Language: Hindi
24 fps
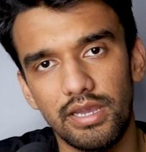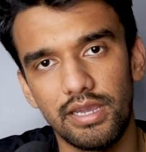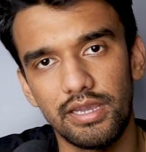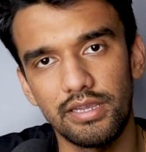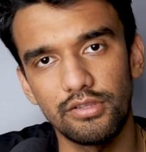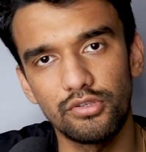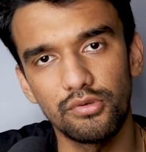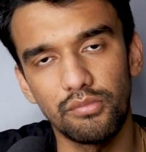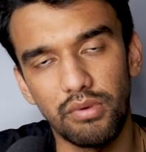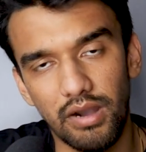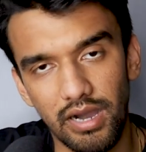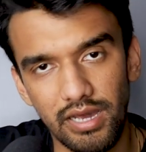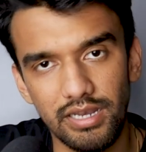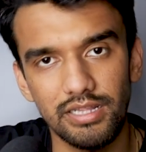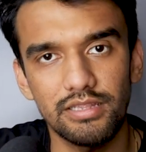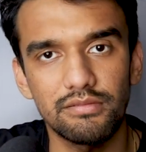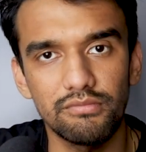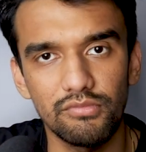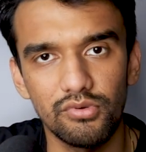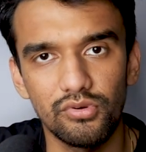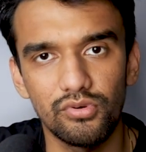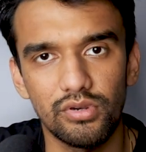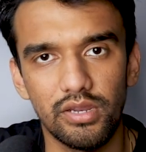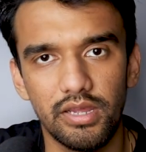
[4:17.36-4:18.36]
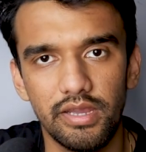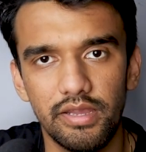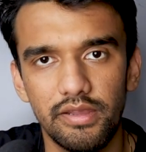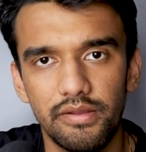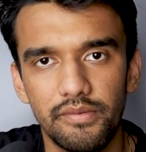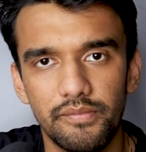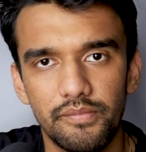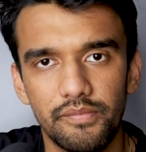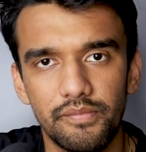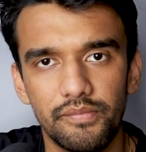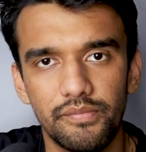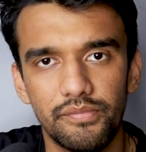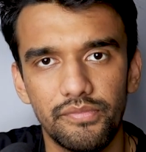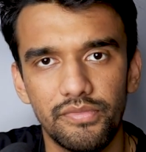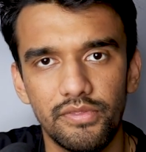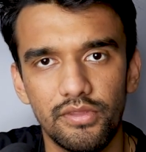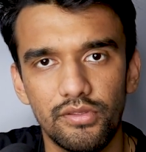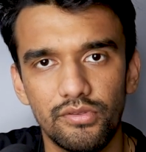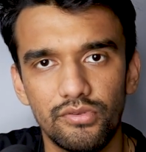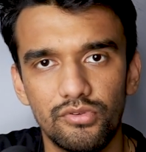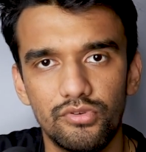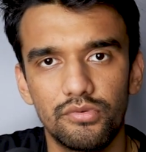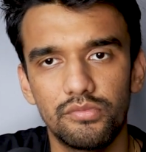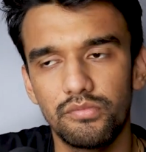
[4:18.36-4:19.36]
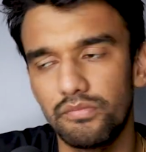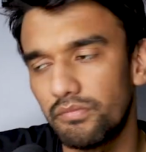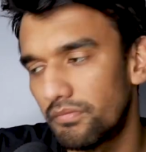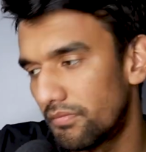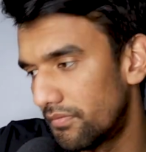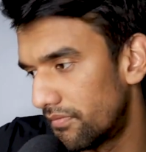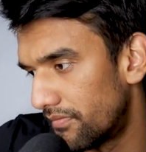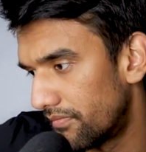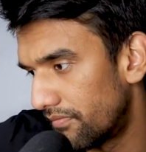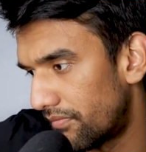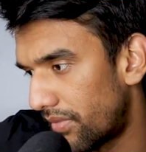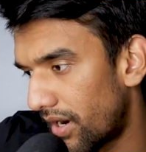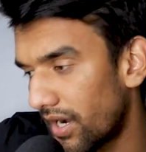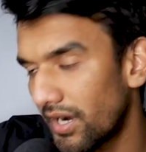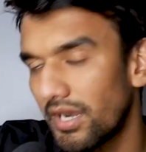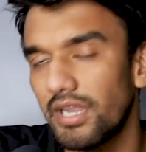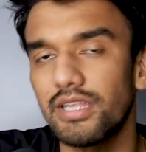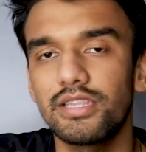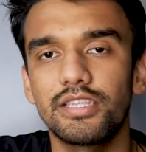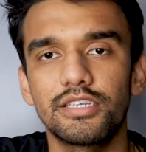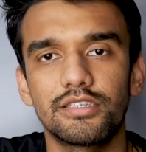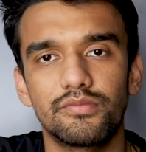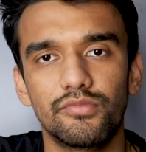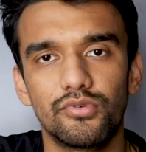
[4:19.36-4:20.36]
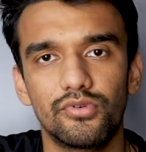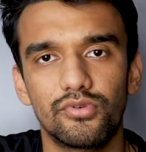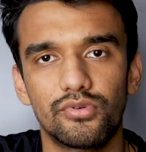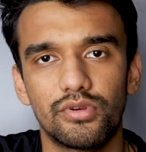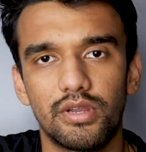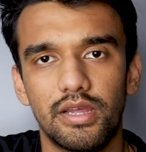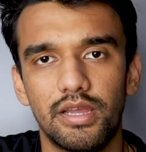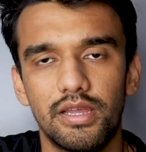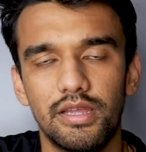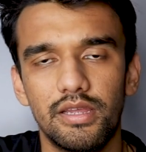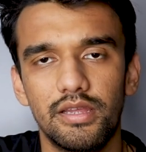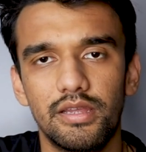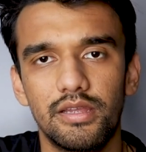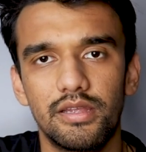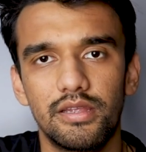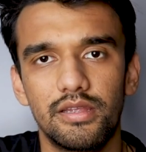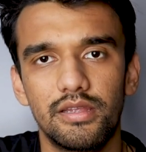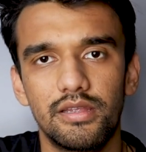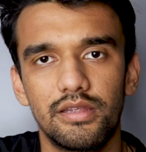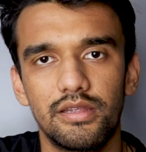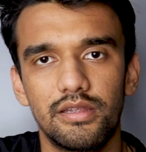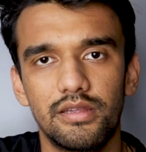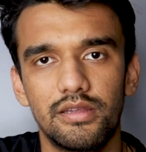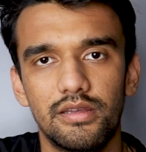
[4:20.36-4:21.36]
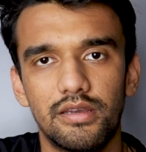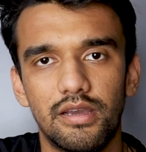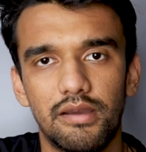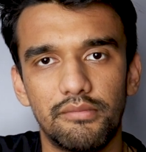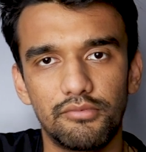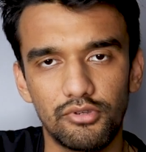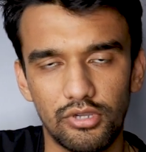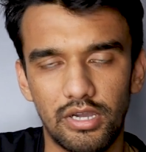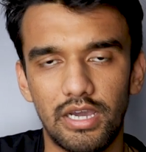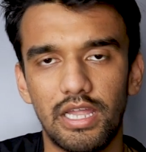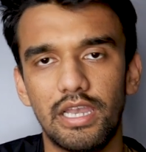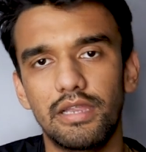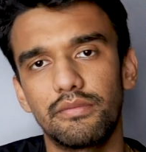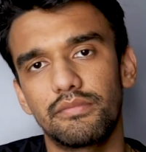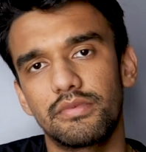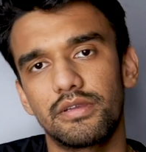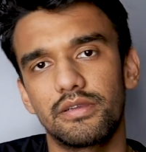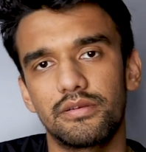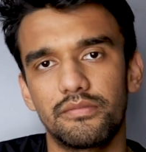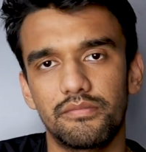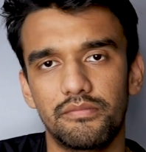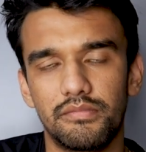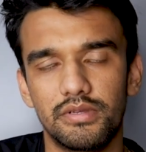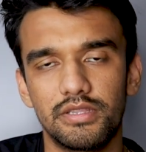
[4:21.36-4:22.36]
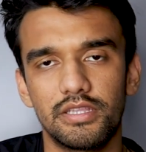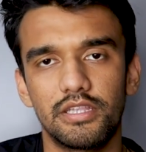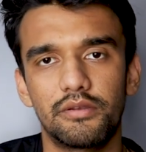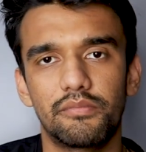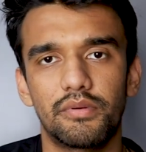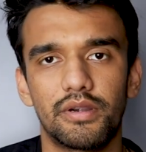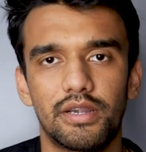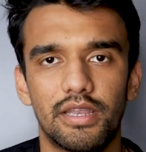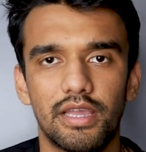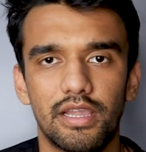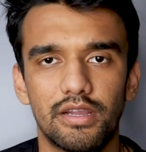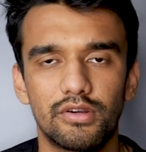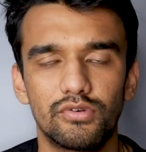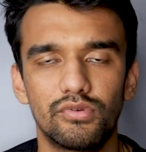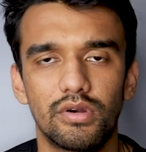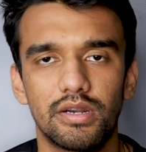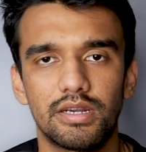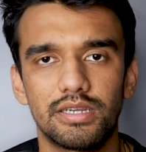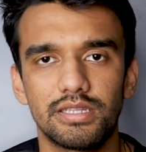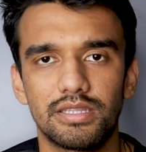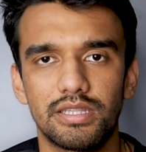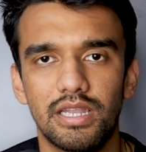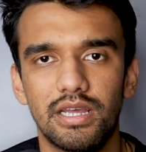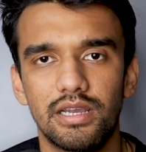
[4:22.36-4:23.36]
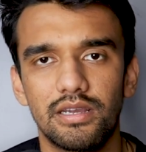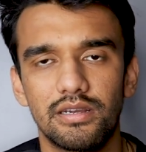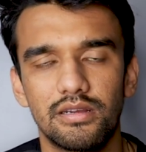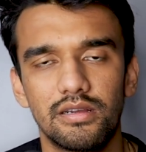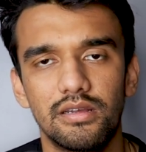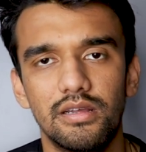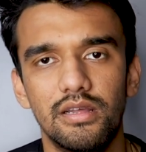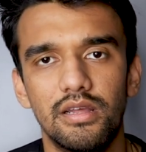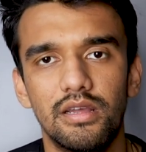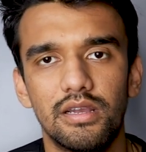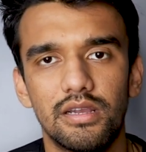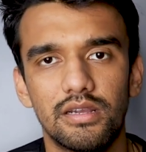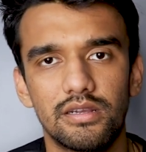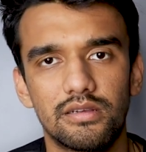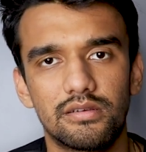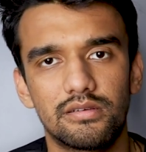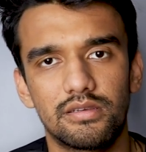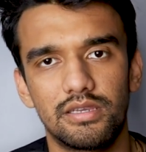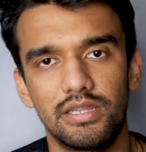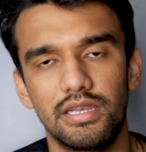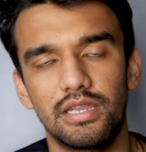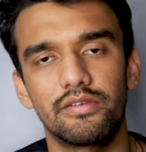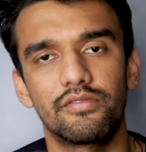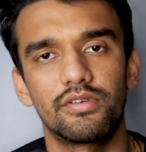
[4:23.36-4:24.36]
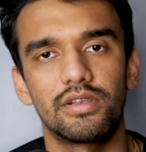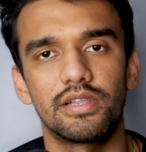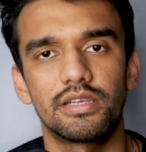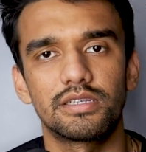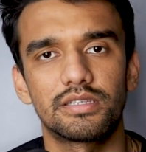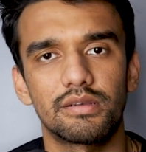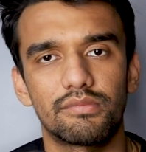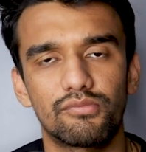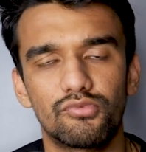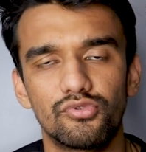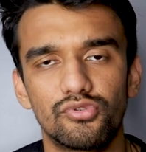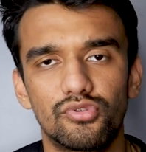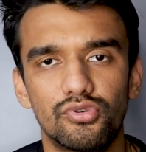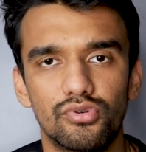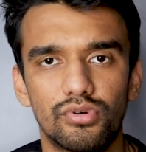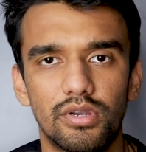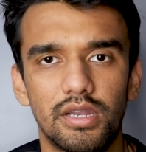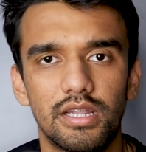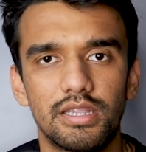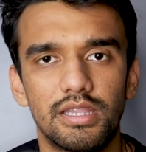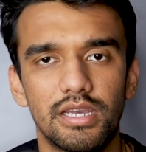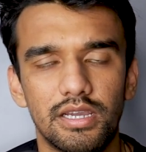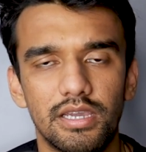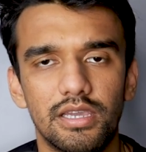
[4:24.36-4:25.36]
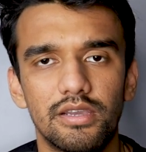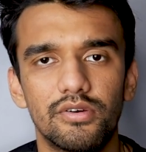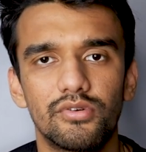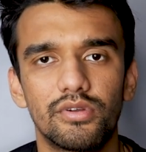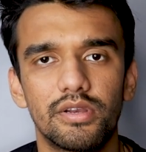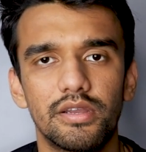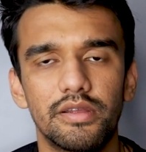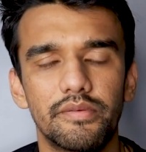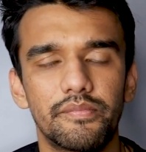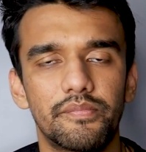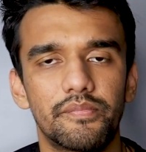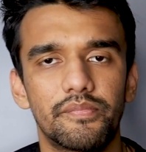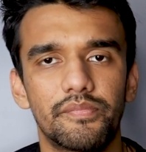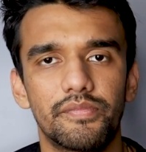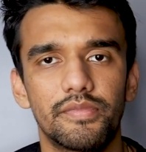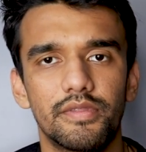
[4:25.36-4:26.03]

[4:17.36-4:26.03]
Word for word: रहा है जो भारत में हो रहा है जो बांग्लादेश में हो रहा है अभी हाल ही में मंदिर पर अटैक हुआ कितना किलिंग विलिंग सब कुछ हो रहा है दंगे हो रहे हैं